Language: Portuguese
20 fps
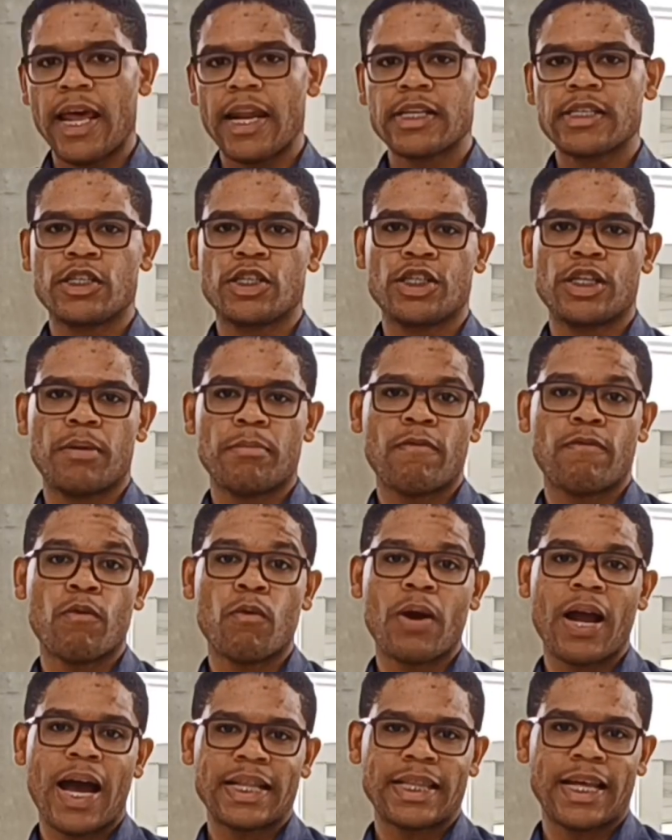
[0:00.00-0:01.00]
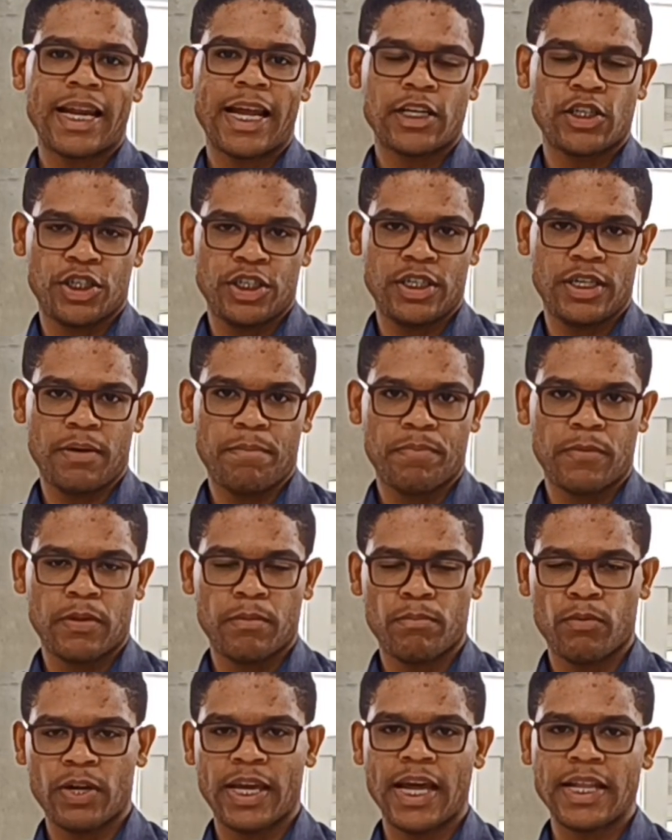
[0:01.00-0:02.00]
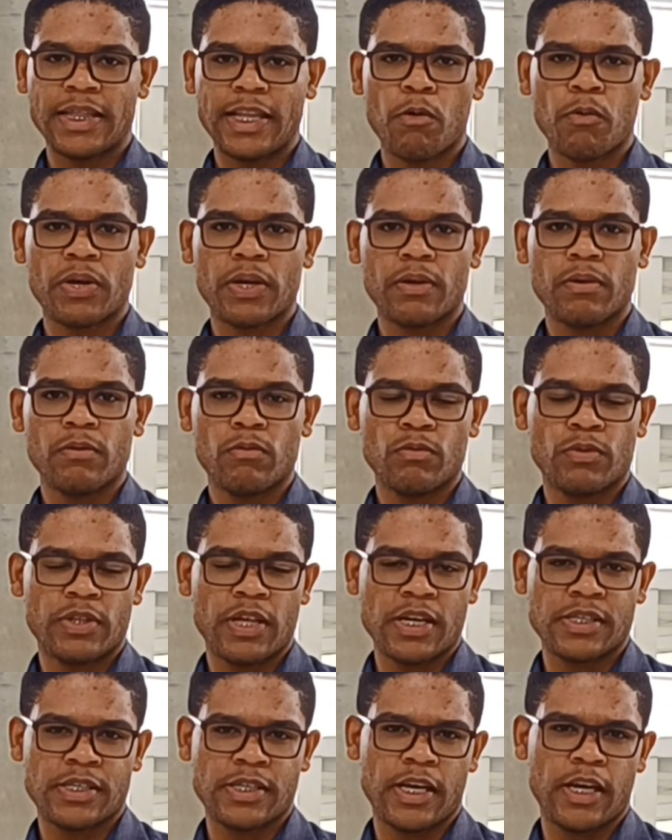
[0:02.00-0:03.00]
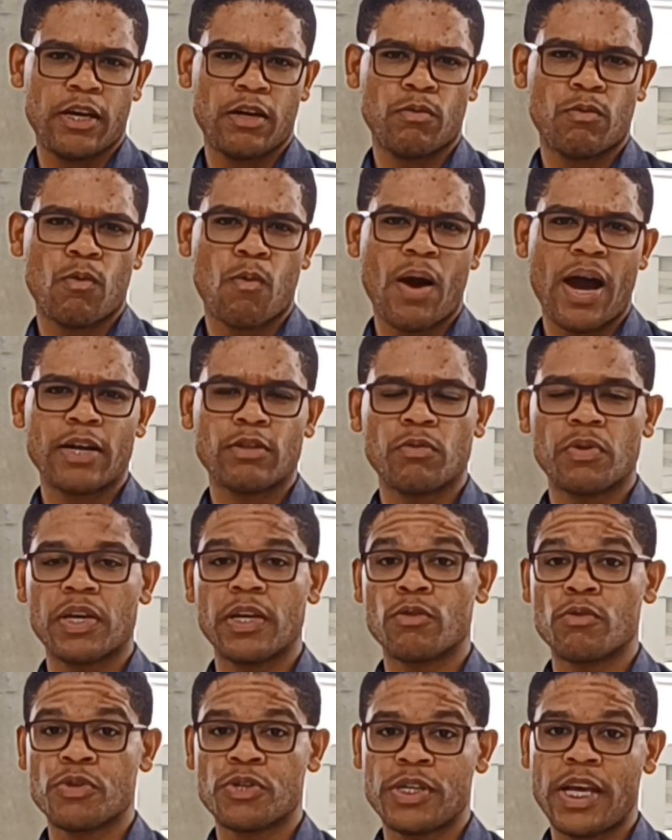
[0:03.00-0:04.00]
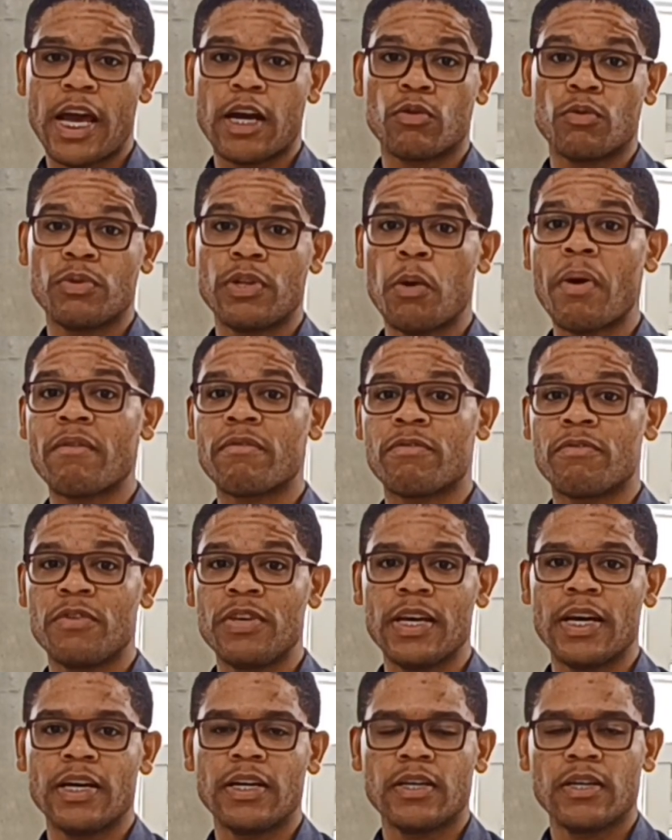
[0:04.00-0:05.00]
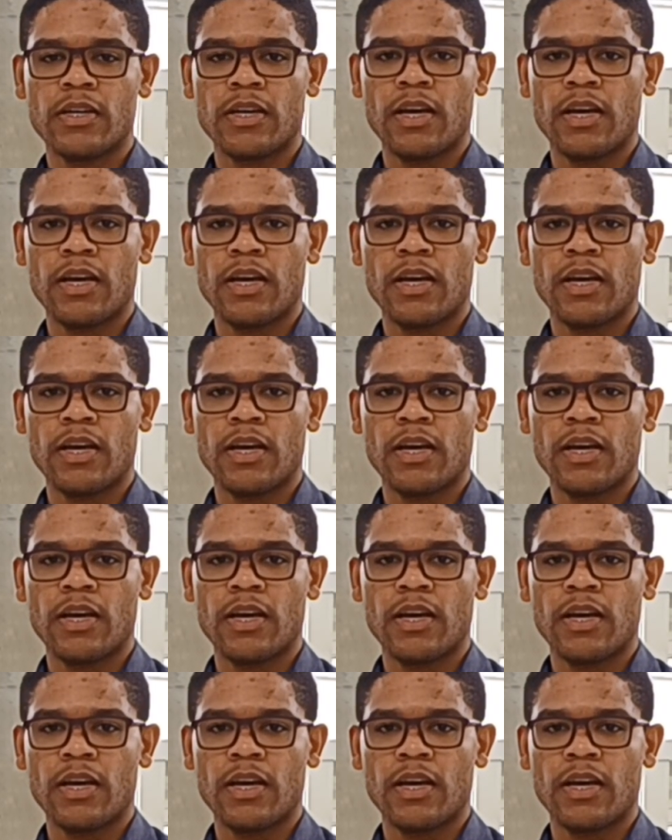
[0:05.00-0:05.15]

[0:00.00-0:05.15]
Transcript: Ela se chama Vulgata Latina porque até o terceiro, quarto, quinto século não havia